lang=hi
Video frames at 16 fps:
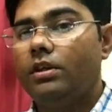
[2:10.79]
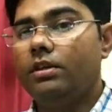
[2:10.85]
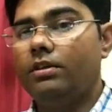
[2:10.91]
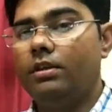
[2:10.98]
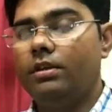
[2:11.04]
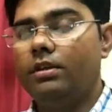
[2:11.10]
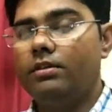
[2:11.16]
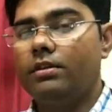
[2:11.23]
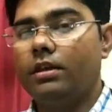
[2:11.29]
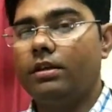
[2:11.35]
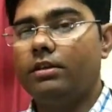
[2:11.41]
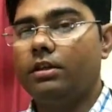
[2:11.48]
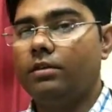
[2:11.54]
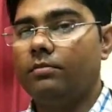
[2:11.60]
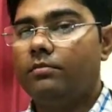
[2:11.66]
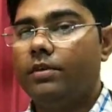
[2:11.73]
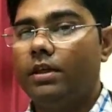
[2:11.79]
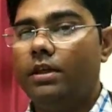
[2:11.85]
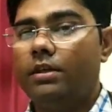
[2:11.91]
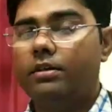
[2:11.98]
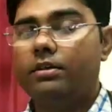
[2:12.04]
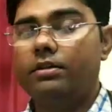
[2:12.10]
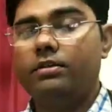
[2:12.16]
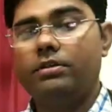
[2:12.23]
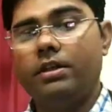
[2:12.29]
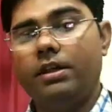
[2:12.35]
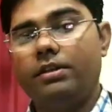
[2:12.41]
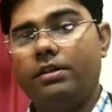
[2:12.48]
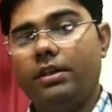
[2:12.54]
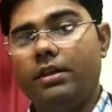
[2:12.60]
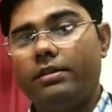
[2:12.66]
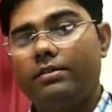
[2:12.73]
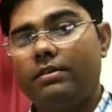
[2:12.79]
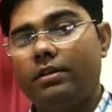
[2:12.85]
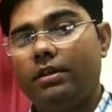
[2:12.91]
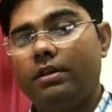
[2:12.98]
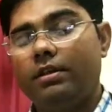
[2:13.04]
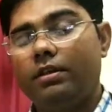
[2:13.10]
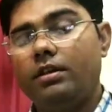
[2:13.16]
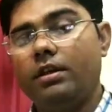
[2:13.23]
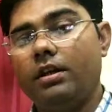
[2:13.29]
इसी के साथ हम एक चेस्ट एक्सरे